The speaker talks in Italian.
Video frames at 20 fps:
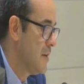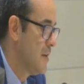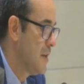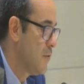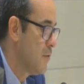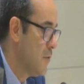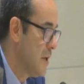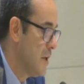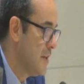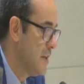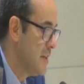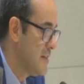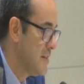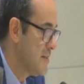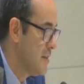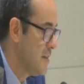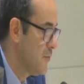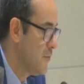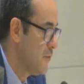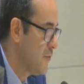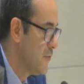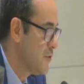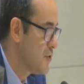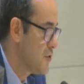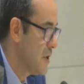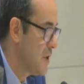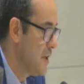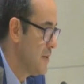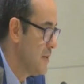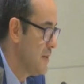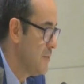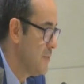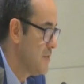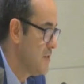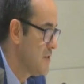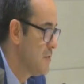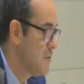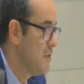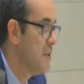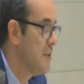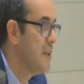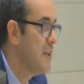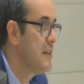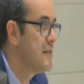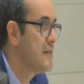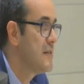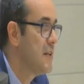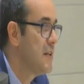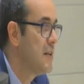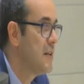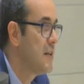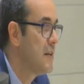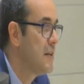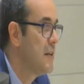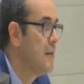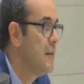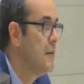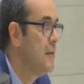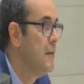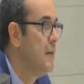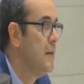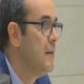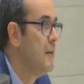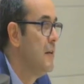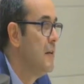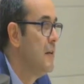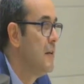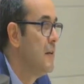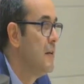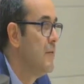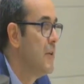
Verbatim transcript: nei quali le stime ufficiali di emissioni di gas serra eh,